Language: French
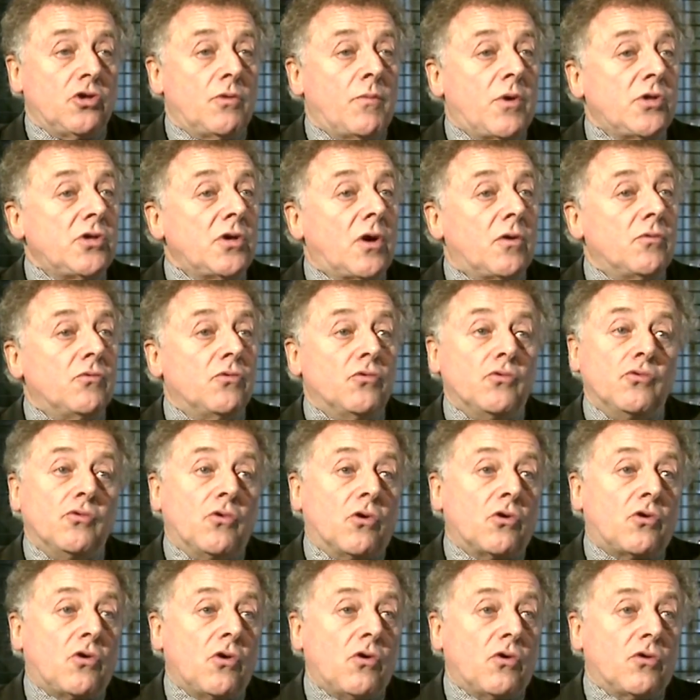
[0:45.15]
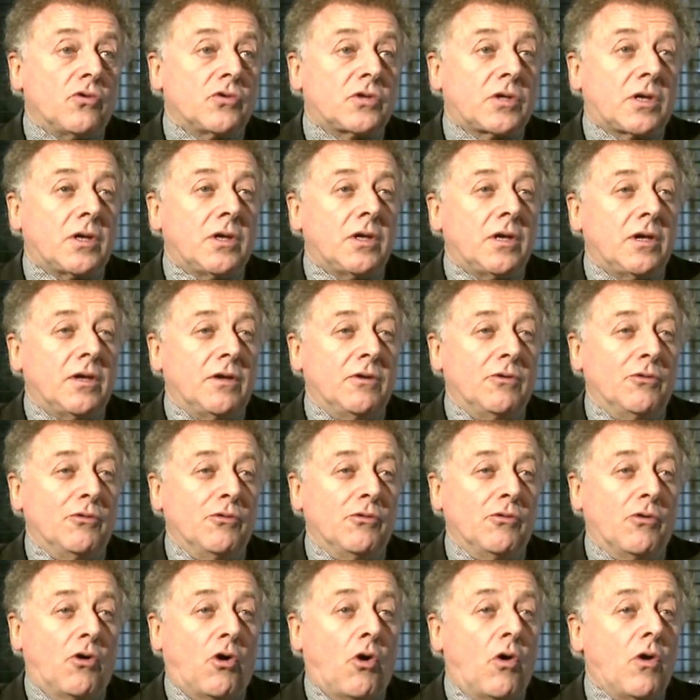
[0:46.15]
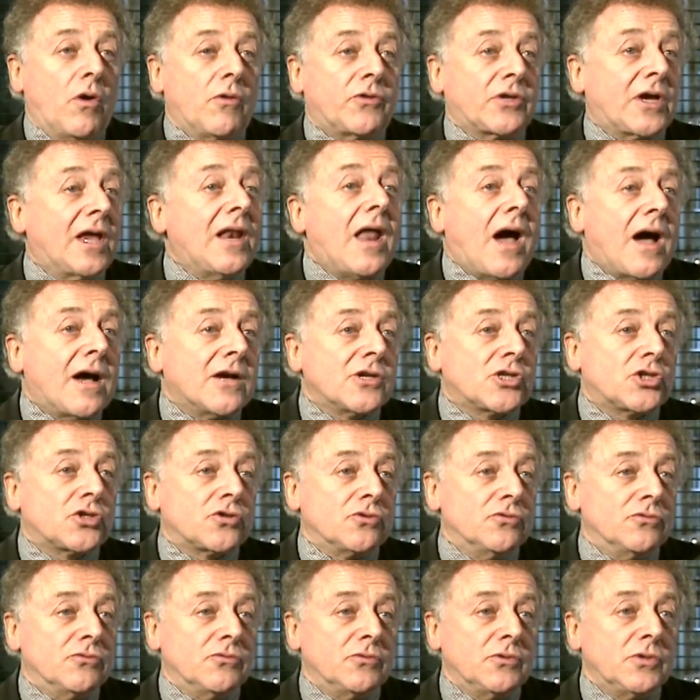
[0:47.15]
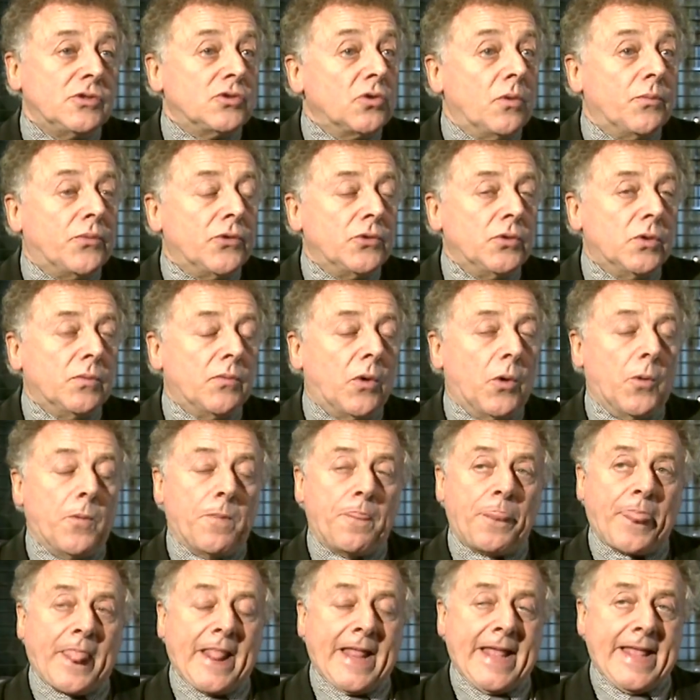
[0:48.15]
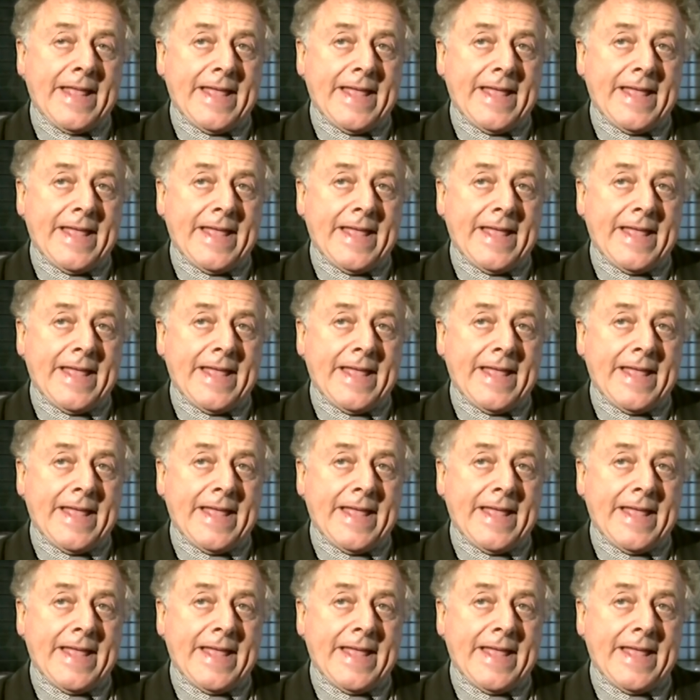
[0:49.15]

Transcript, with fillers: de manière encore très, rôle, très lâche. Ils sont peu nombreux.